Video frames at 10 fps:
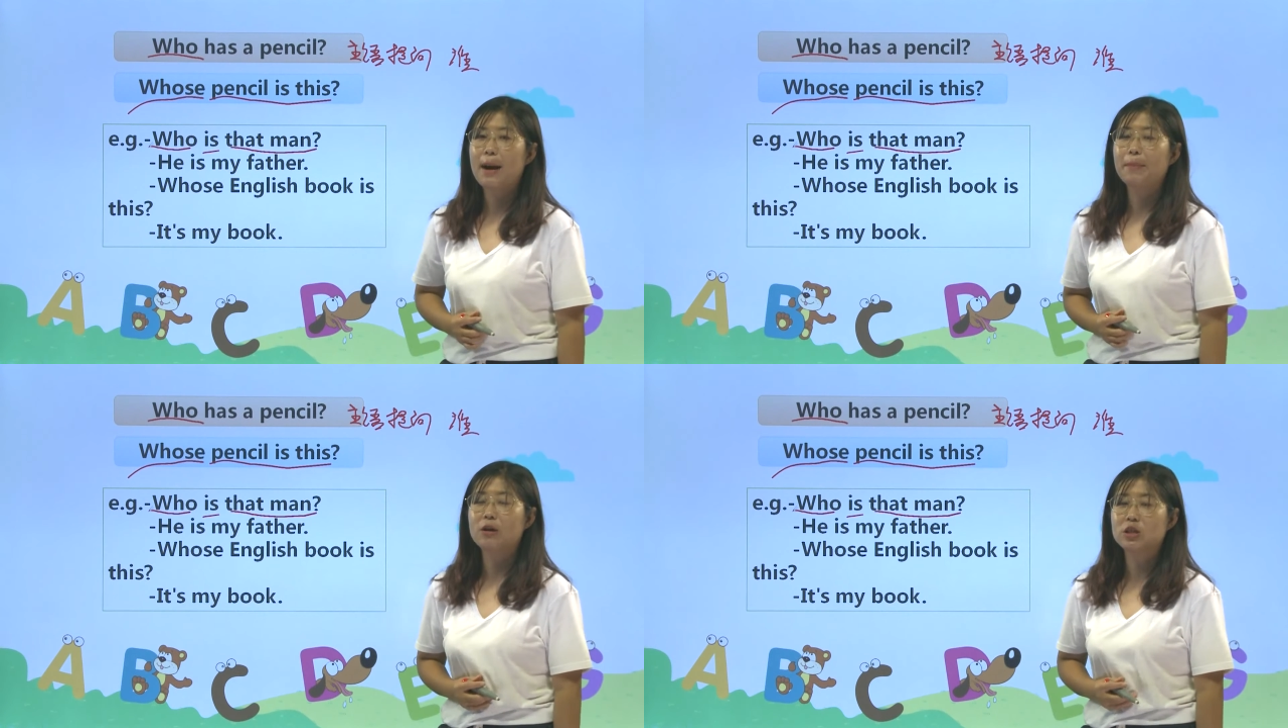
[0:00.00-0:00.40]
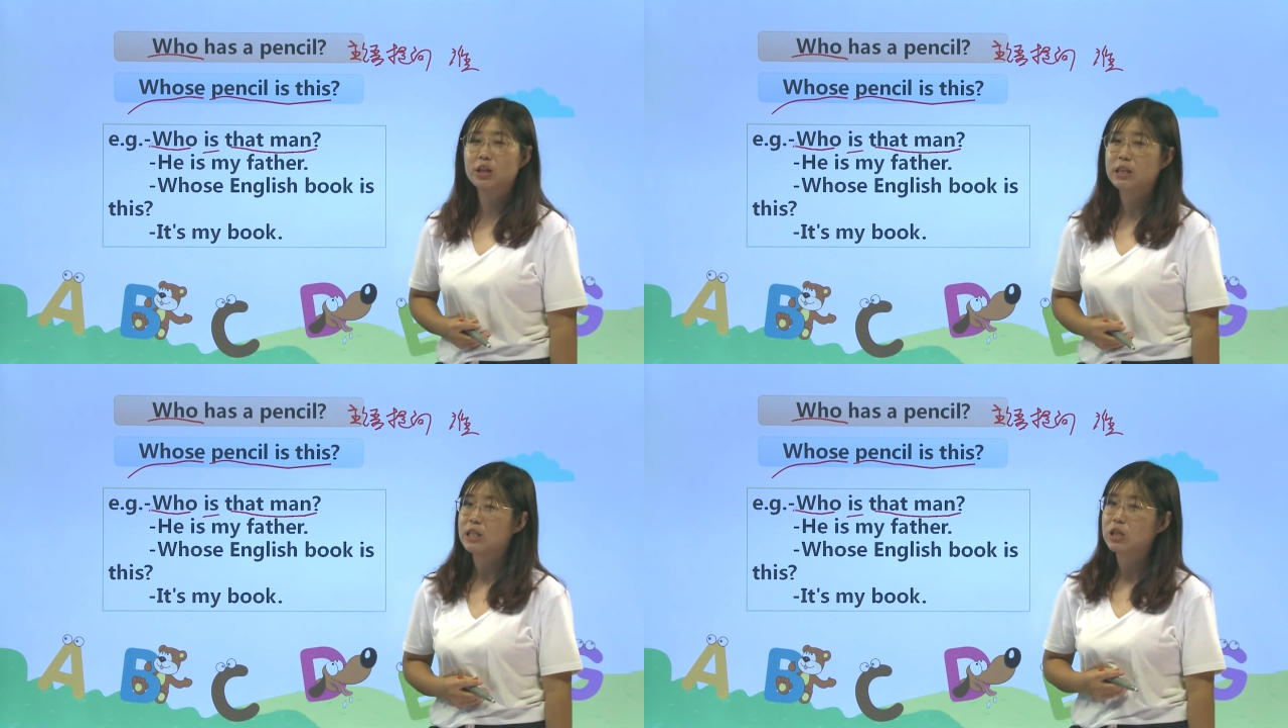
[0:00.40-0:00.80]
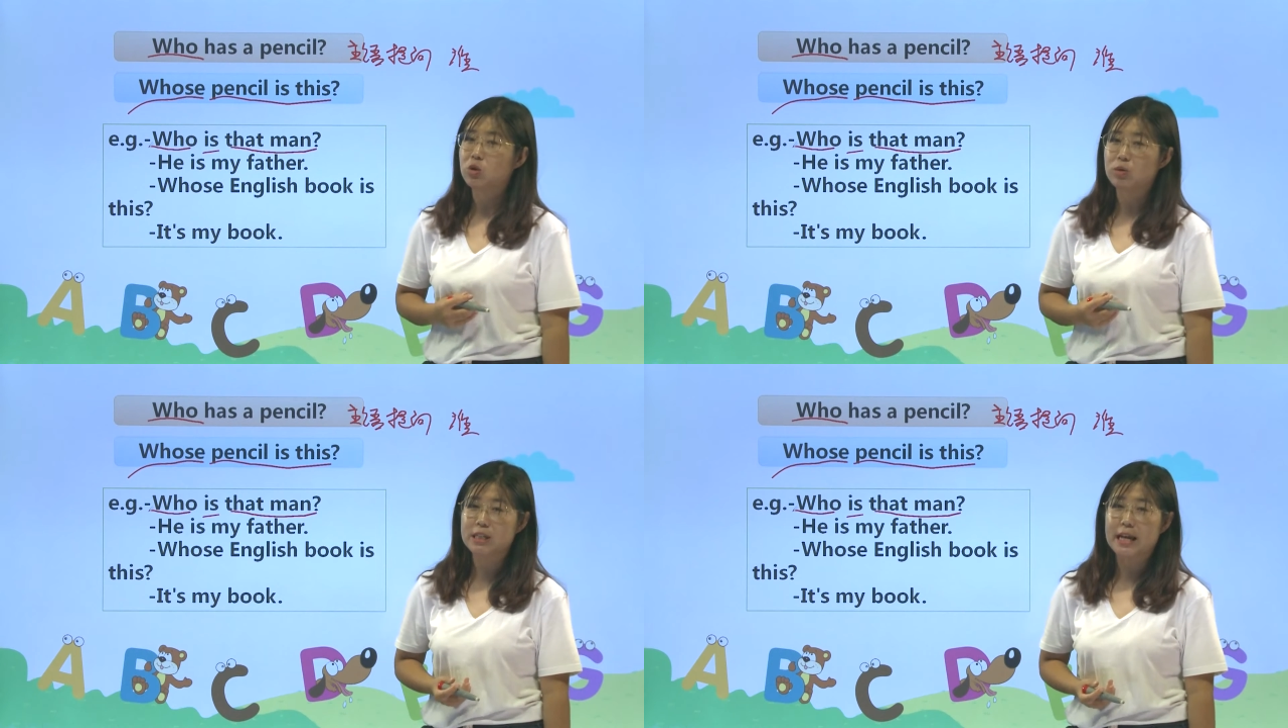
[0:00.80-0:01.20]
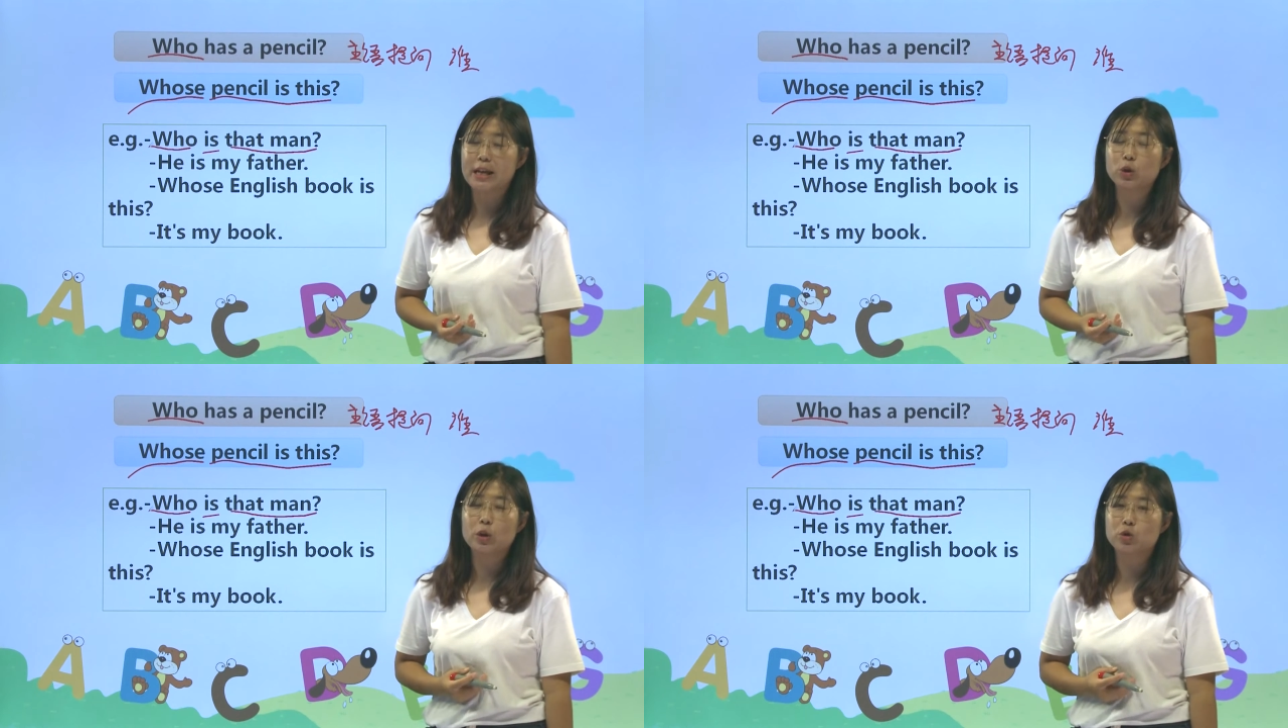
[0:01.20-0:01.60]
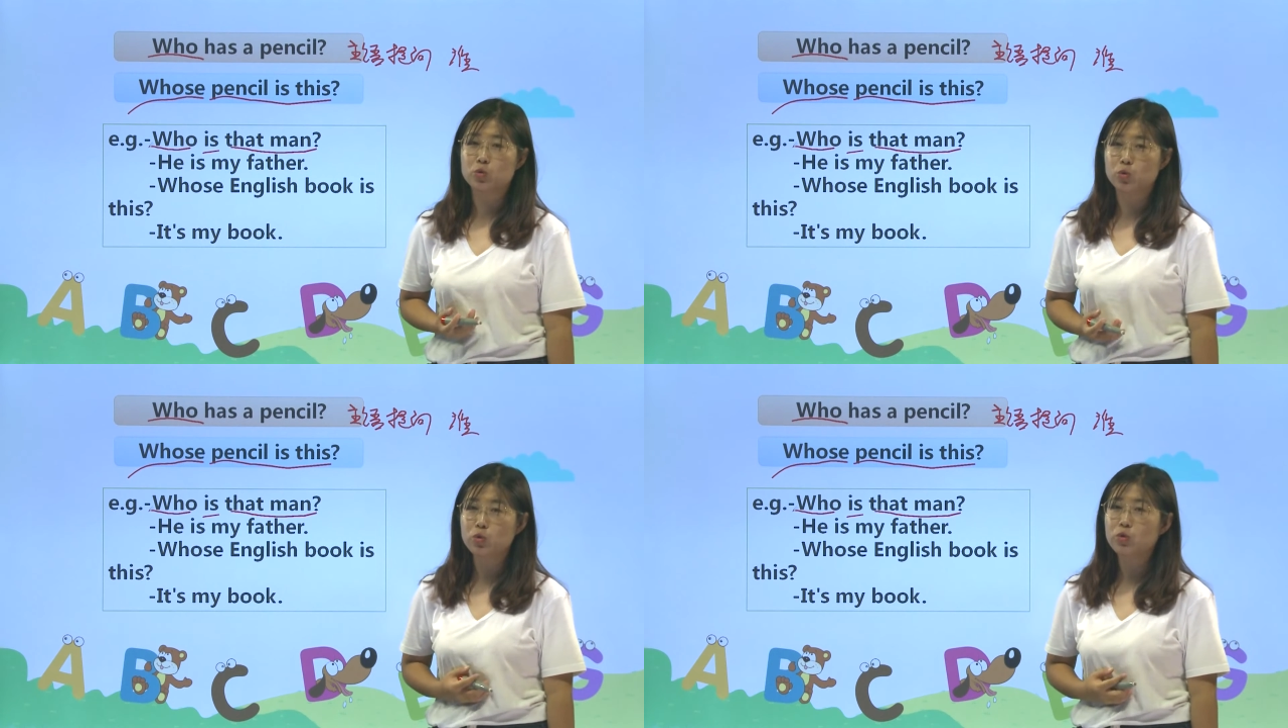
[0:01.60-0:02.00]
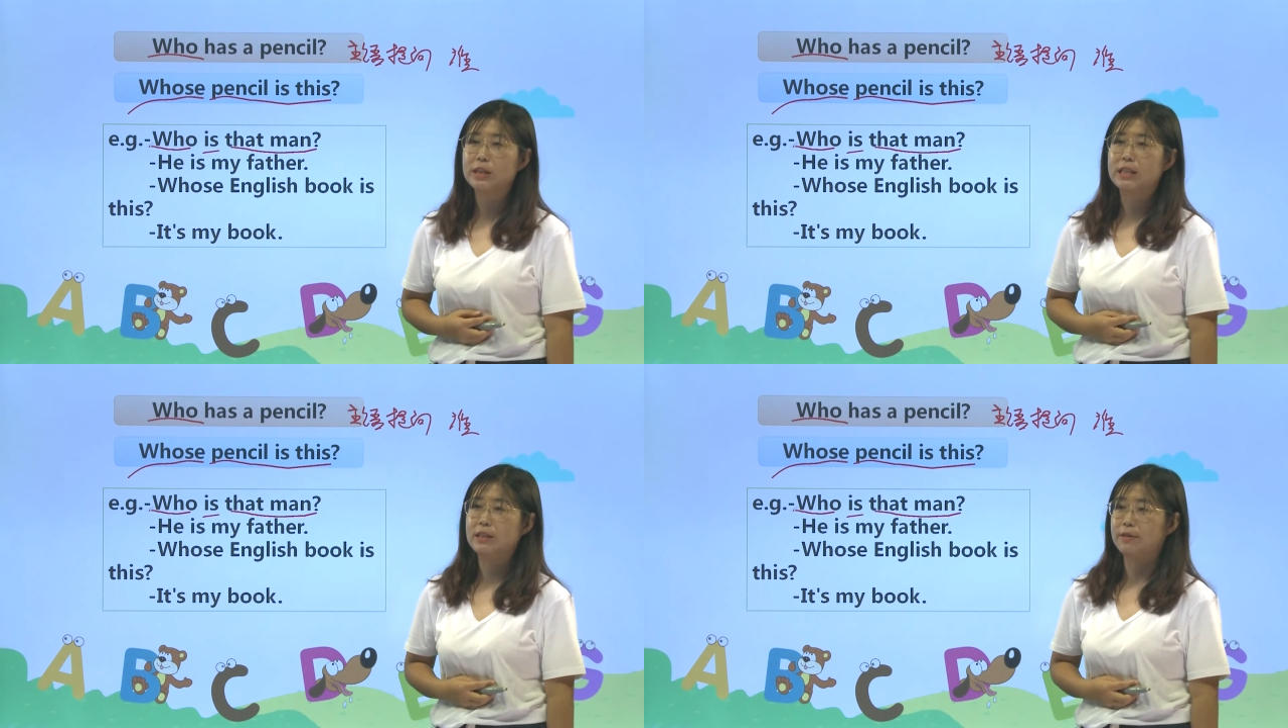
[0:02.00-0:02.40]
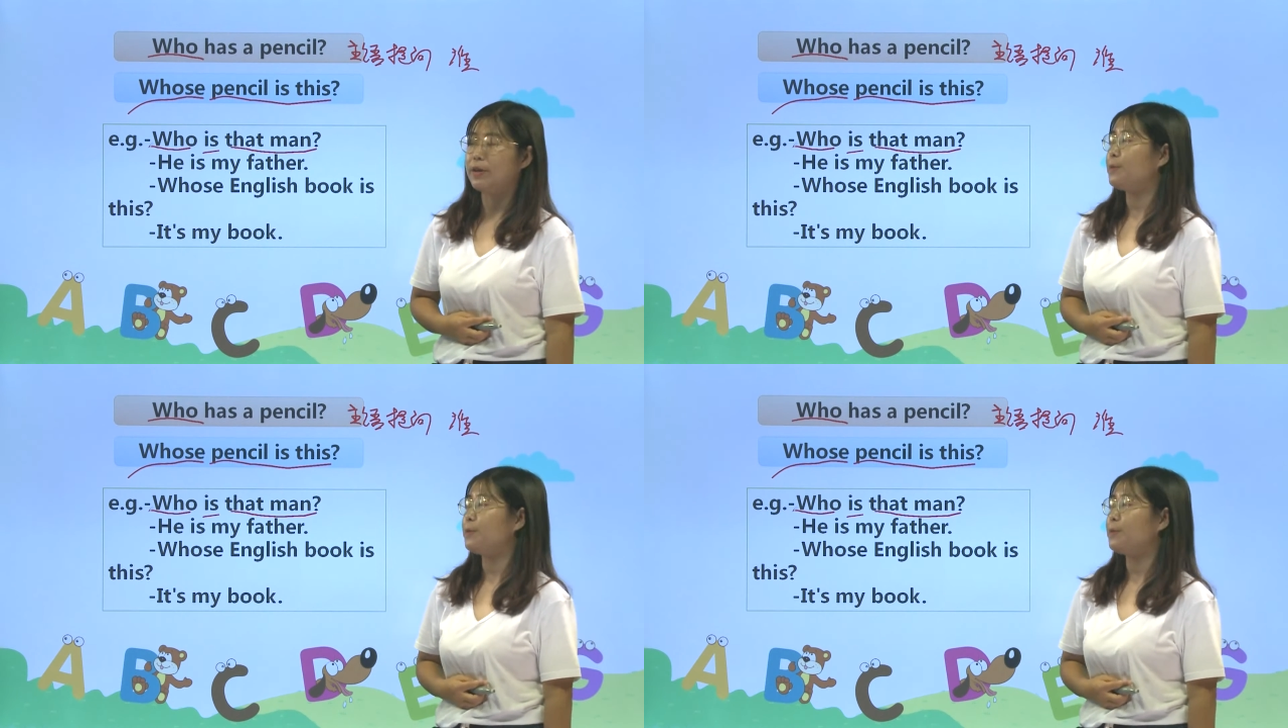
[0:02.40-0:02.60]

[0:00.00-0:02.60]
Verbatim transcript: 它表示的是一种谁对主语的提